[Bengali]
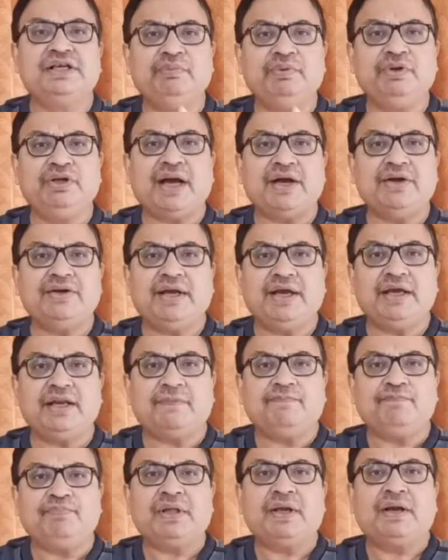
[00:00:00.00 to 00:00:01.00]
সিবিআই
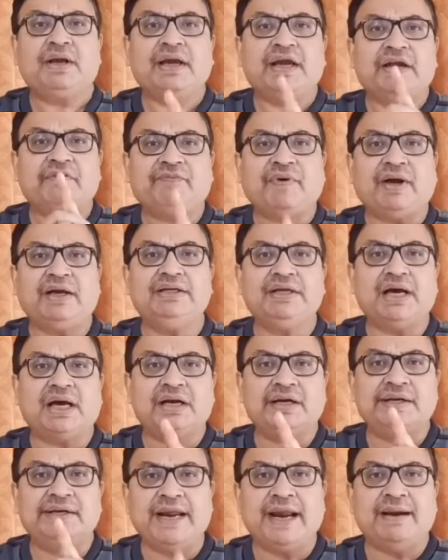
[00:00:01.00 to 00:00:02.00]
এর
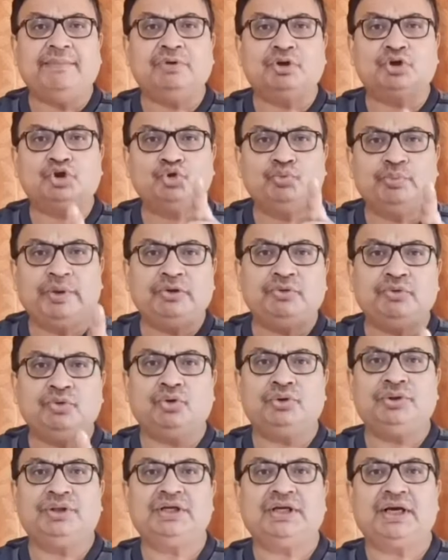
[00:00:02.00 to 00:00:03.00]
এফআইআর নেমড
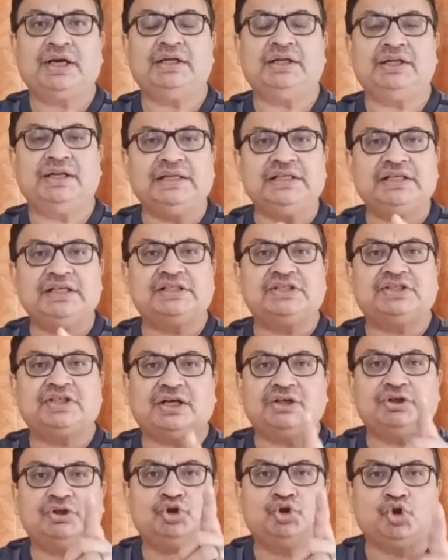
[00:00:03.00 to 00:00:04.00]
শুভেন্দু অধিকারী
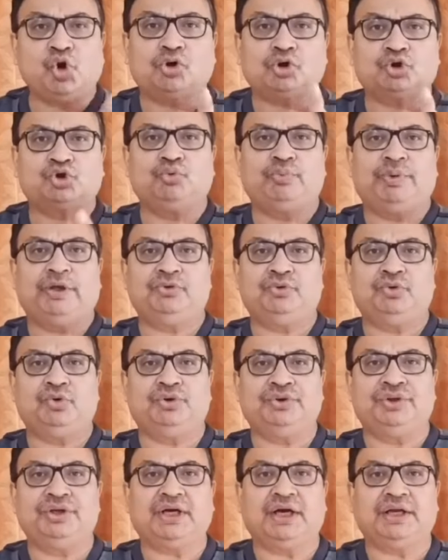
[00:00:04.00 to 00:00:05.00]
রেজিস্টার চোর
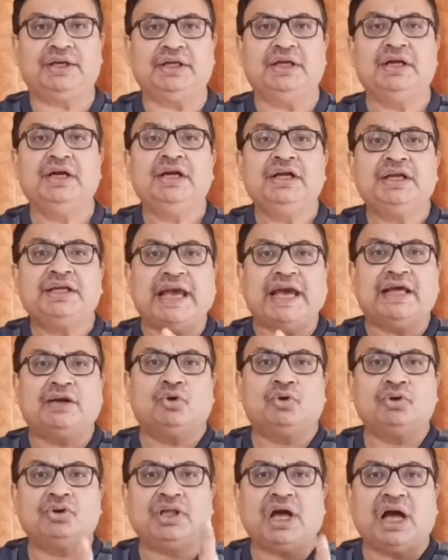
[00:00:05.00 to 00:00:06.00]
শুভেন্দু অধিকারী
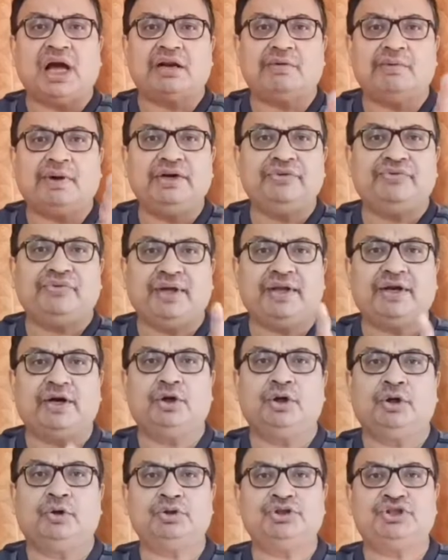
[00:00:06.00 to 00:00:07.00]
কেন তার বাড়িতে
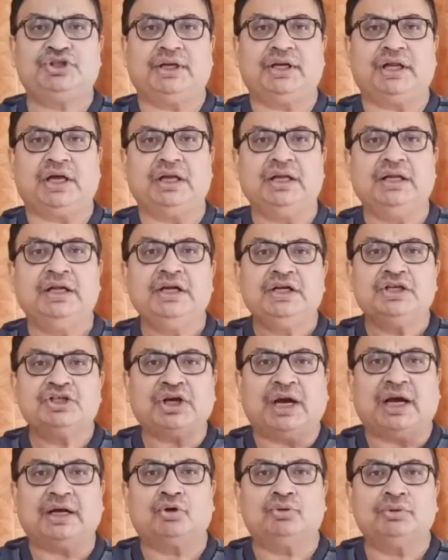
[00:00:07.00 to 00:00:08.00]
রেড হচ্ছে না
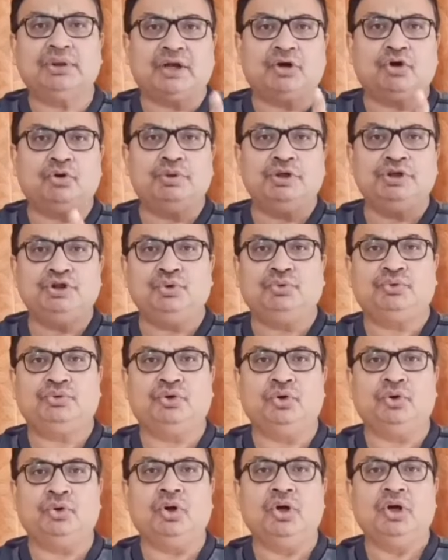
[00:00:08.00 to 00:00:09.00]
সারদার
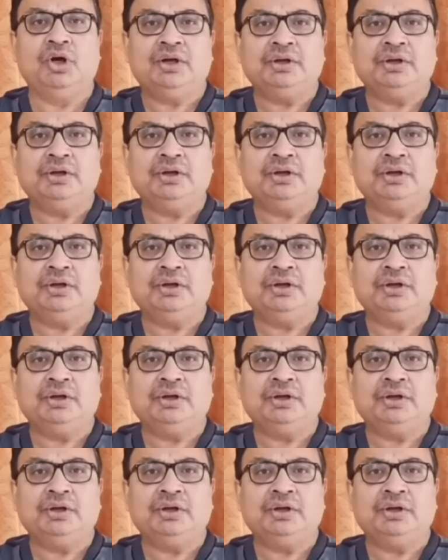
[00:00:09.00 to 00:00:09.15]
অভিযুক্ত